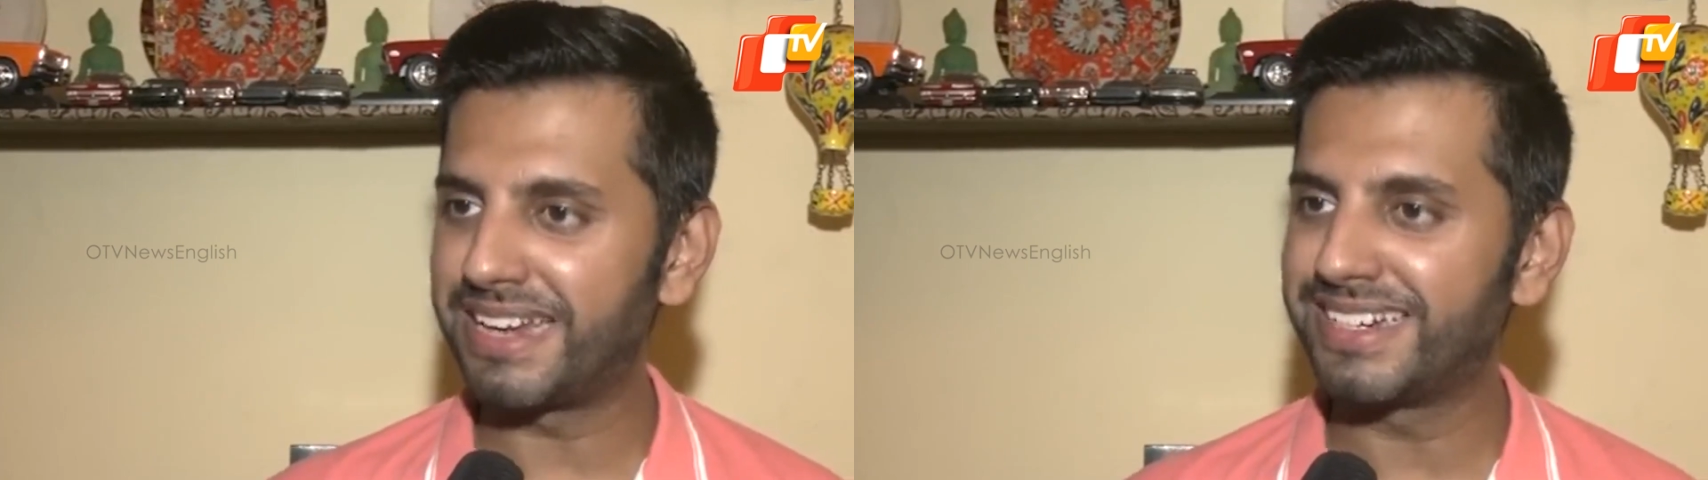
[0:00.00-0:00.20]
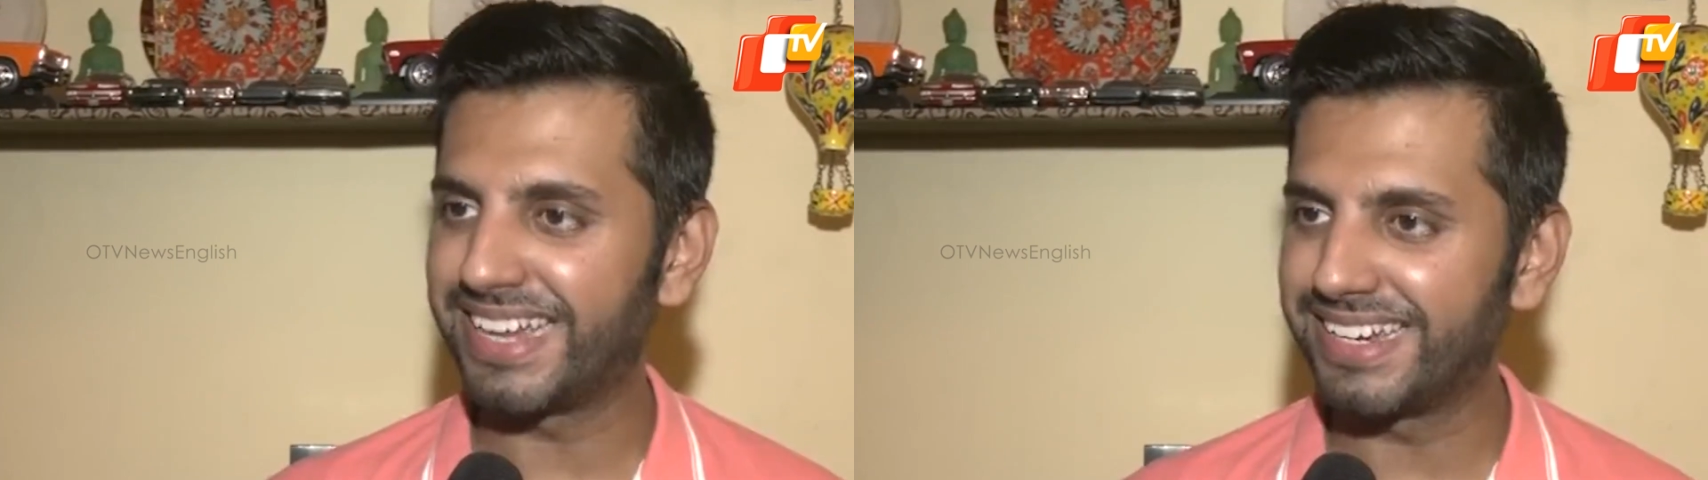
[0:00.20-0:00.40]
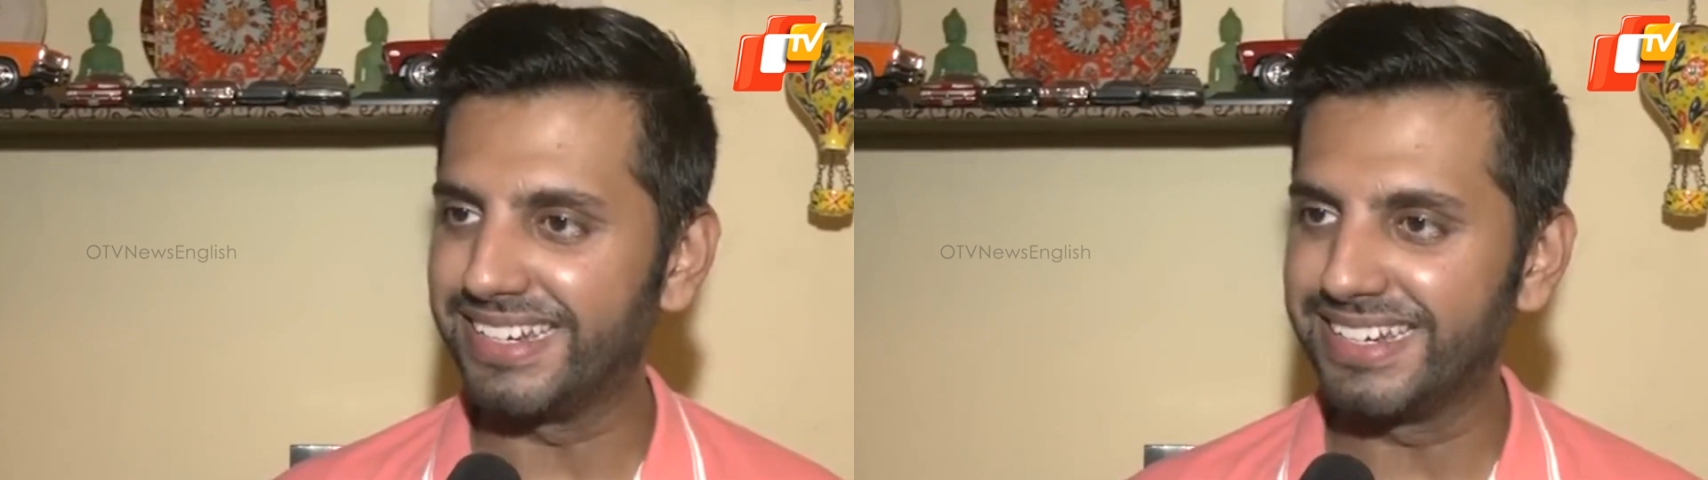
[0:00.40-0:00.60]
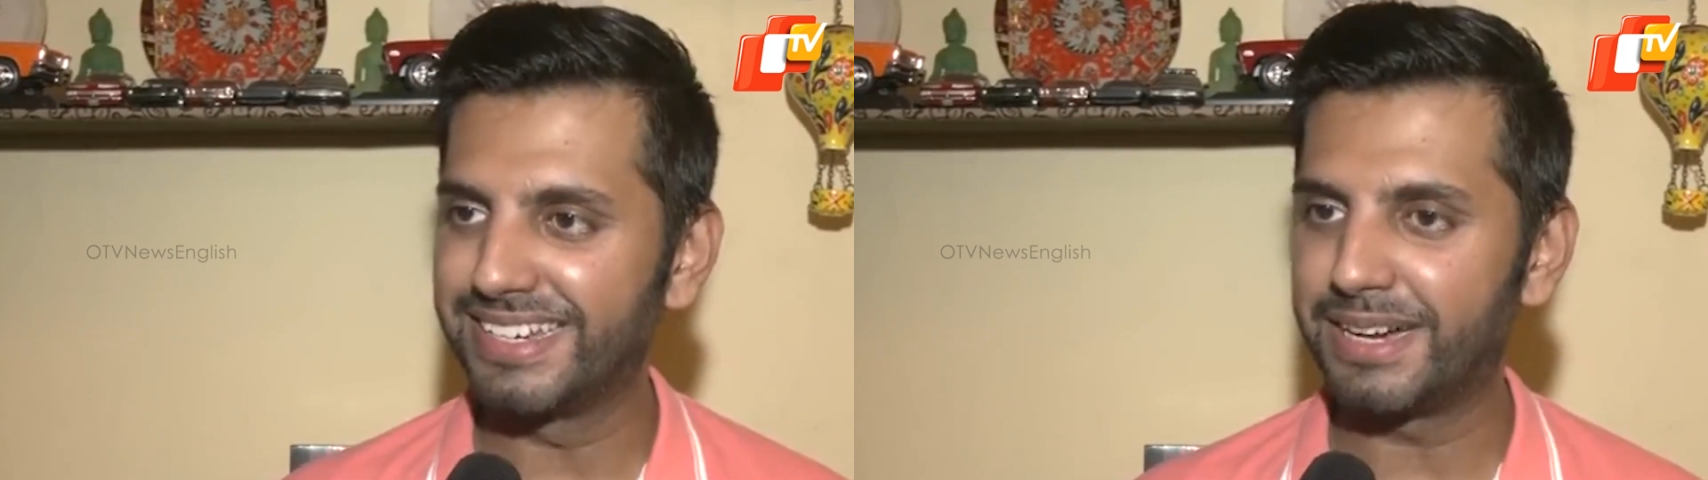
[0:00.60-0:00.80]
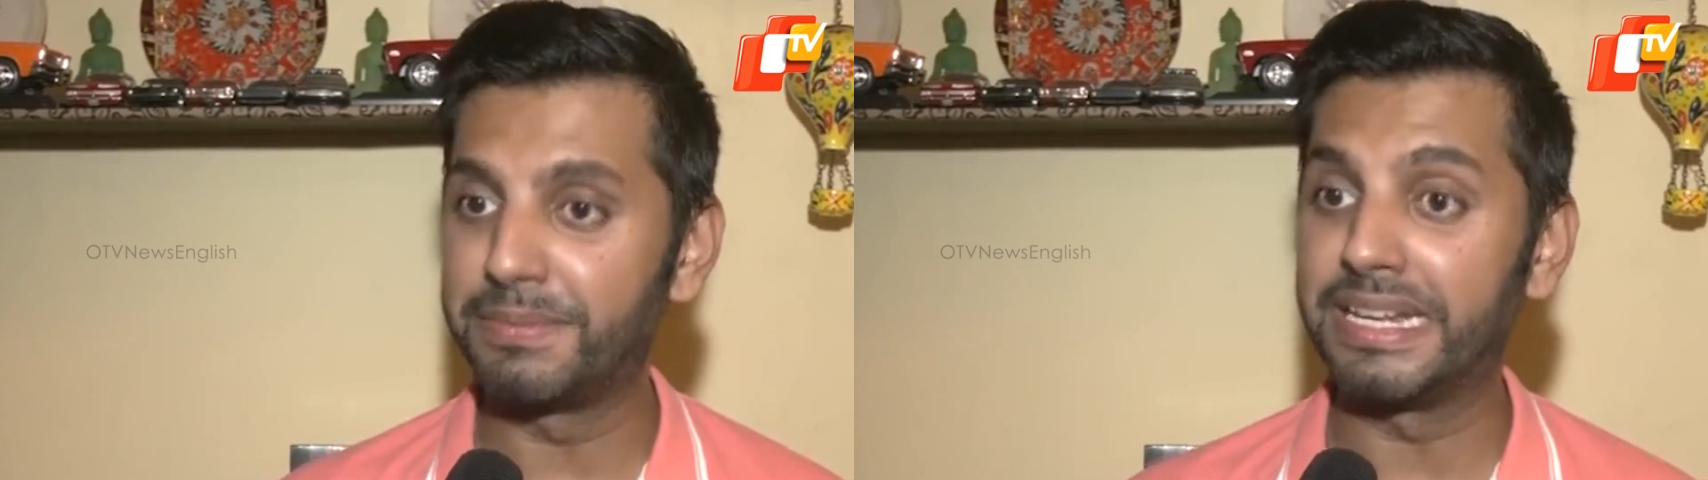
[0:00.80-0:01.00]
मैरिड हैं ही
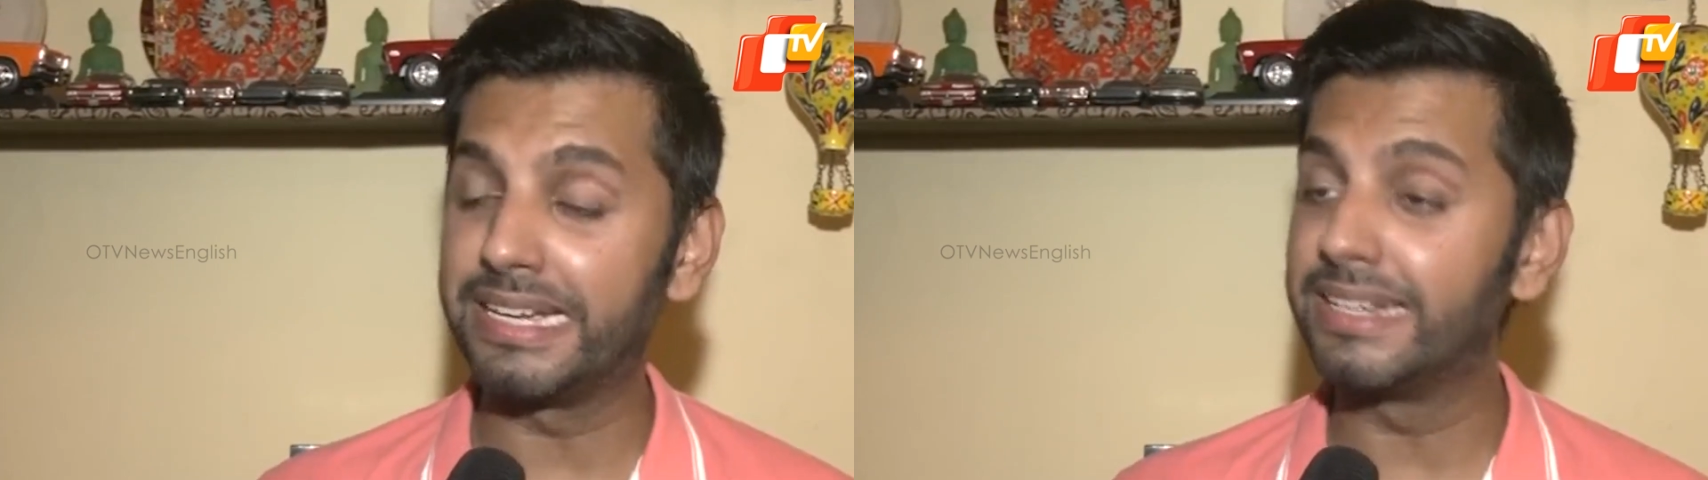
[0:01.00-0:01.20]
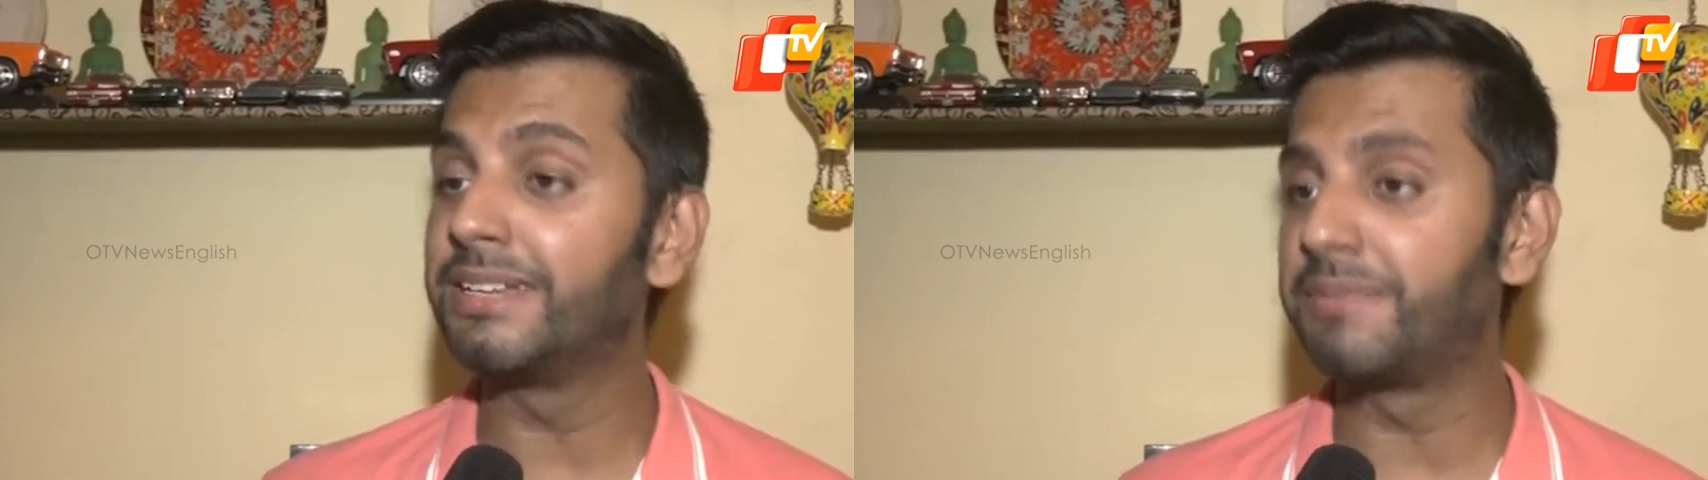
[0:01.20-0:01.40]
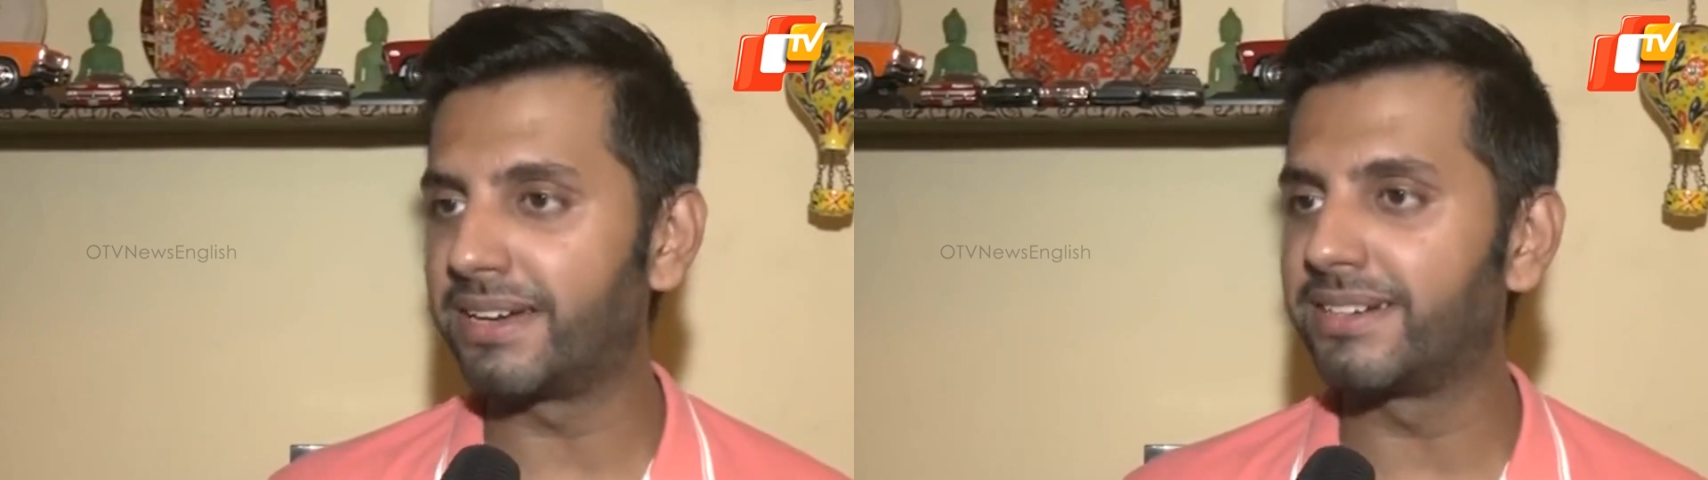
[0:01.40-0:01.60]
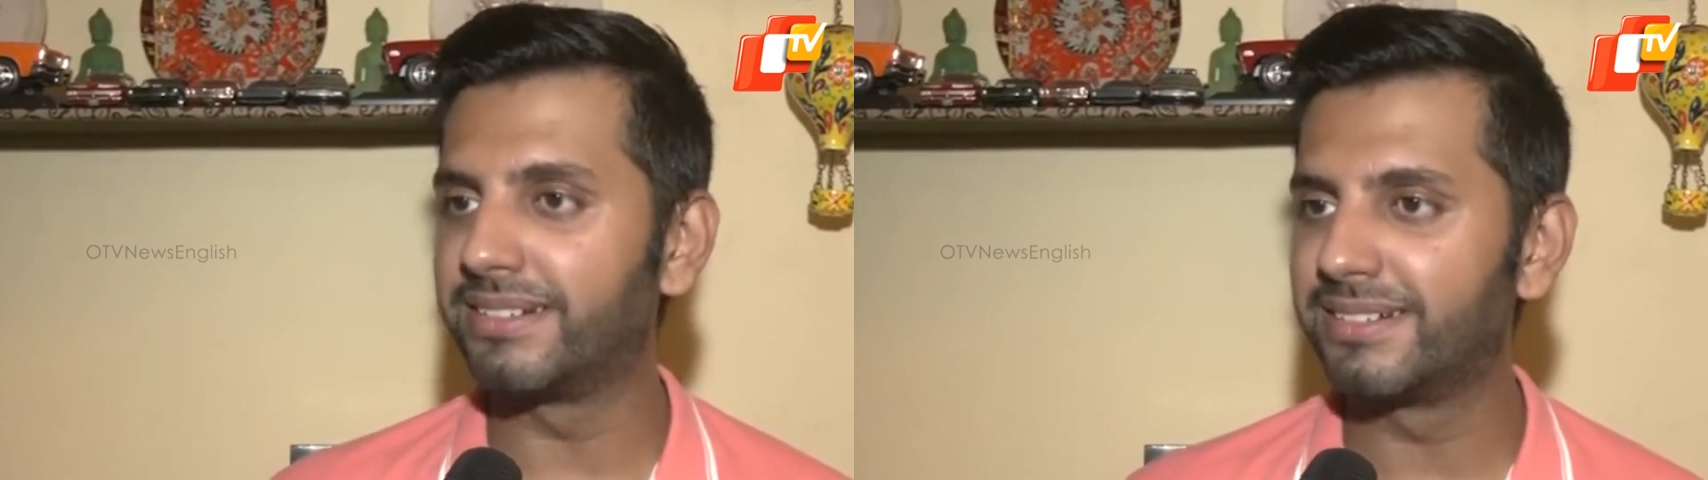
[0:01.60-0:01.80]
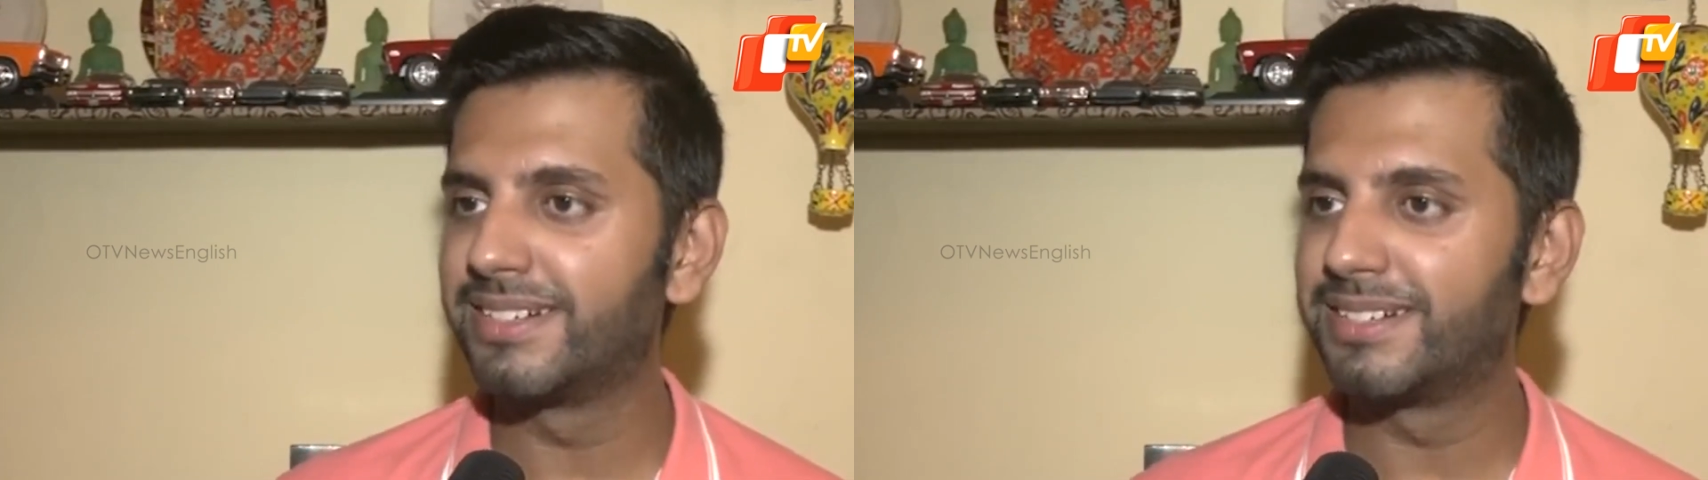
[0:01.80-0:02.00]
अब लीगली मैरिड